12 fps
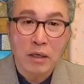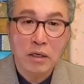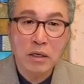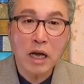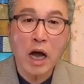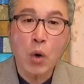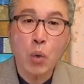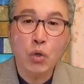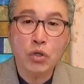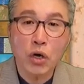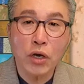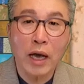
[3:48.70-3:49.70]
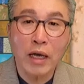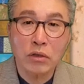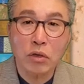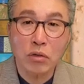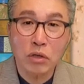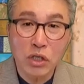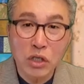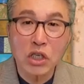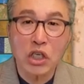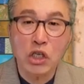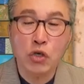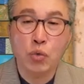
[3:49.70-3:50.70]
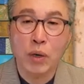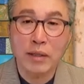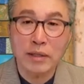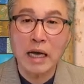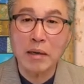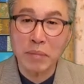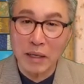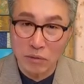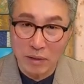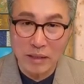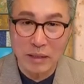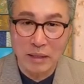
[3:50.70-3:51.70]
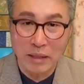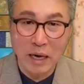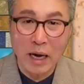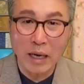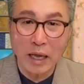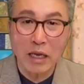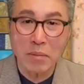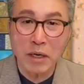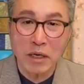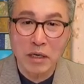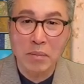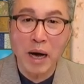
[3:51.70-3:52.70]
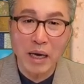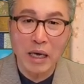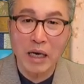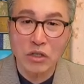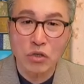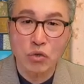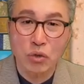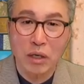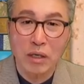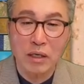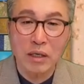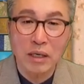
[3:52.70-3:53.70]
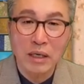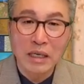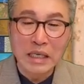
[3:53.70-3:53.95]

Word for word: 그가 오셔야 했던 그 이유와 상반되는 그러니까 하나님이 금하게 하신 죄를